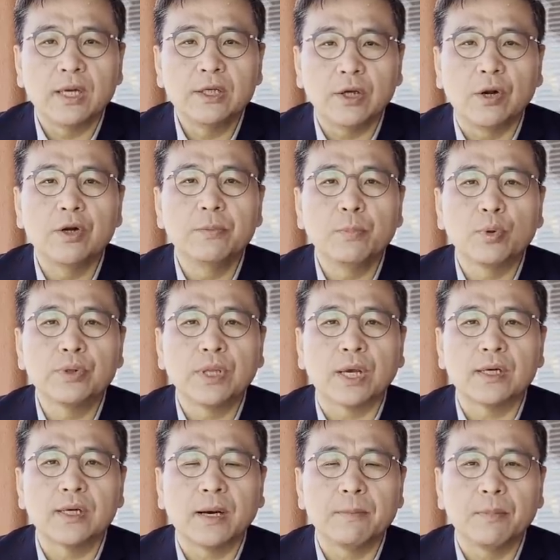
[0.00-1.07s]

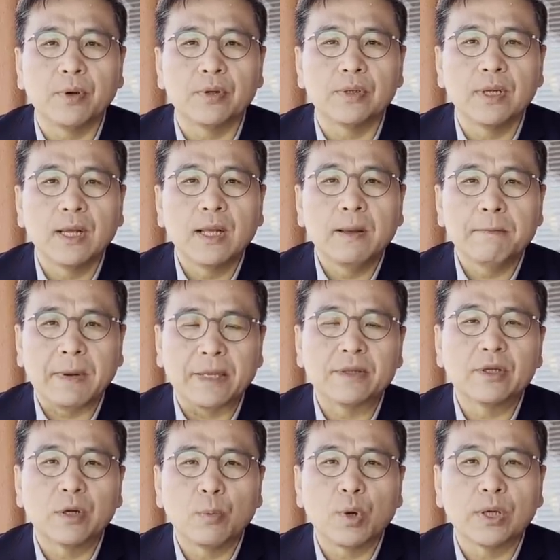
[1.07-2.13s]
열린포탈을 한번
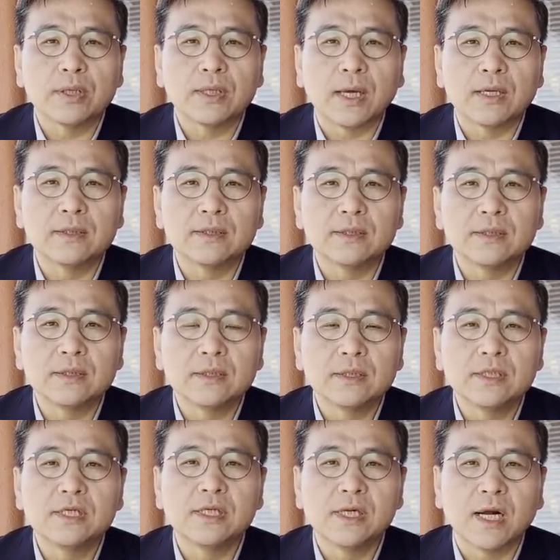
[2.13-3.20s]
만들어 보겠다는
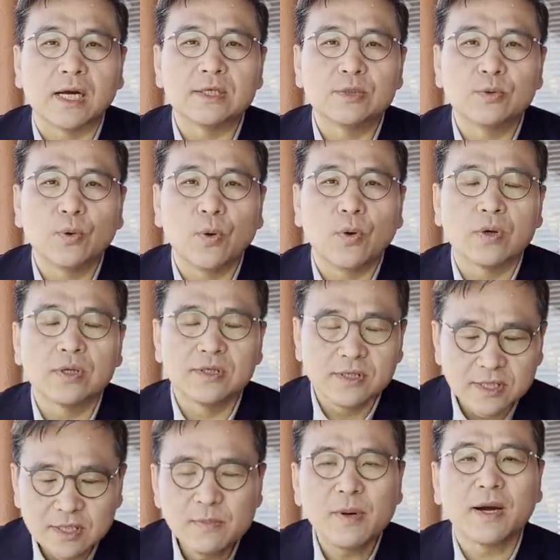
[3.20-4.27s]
의지를 가지고, 그
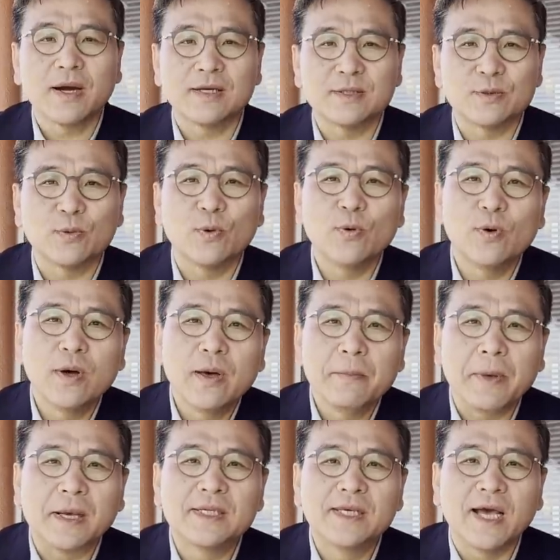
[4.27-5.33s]
의지만 가지고
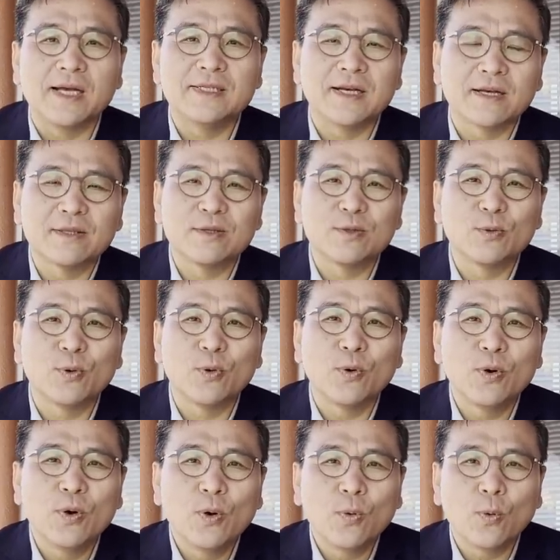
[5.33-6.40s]
백지 한 장 들고
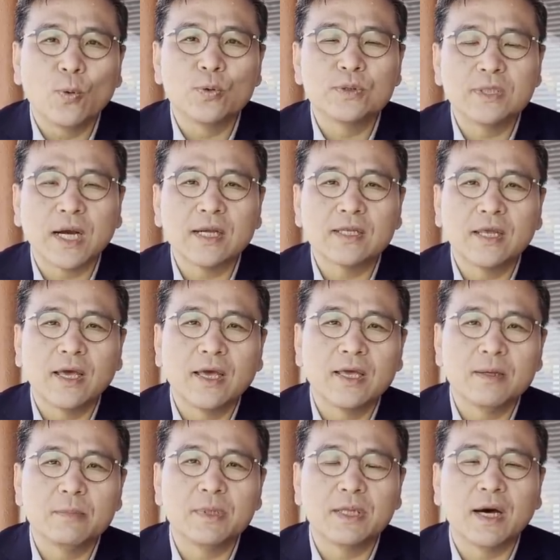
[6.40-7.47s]
온
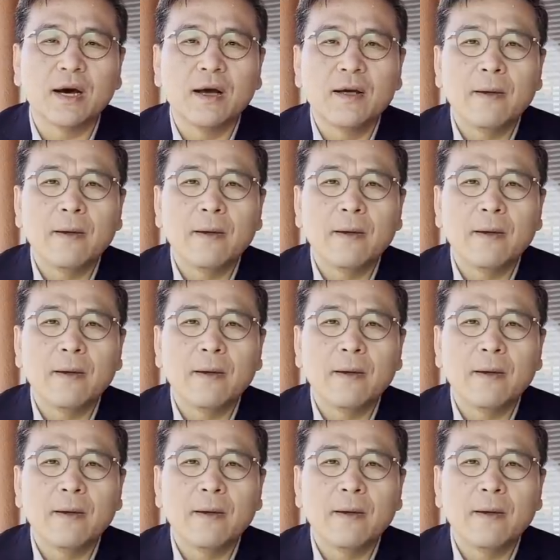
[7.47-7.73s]
상태입니다.